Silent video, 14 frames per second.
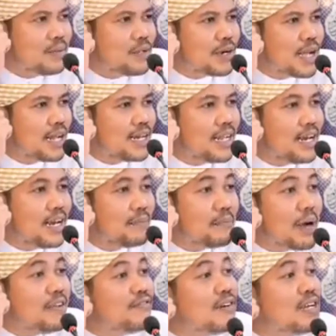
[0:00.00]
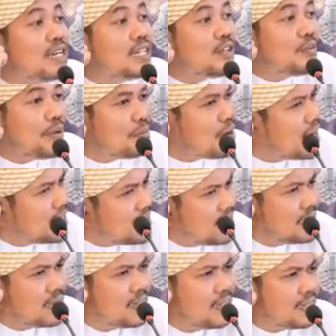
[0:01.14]
มีโอกาสได้เห็นแล้วไม้ฟืนนี่ต้องเป็นไม้ที่
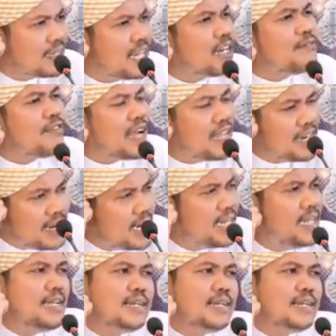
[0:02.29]
ติดไฟได้ดี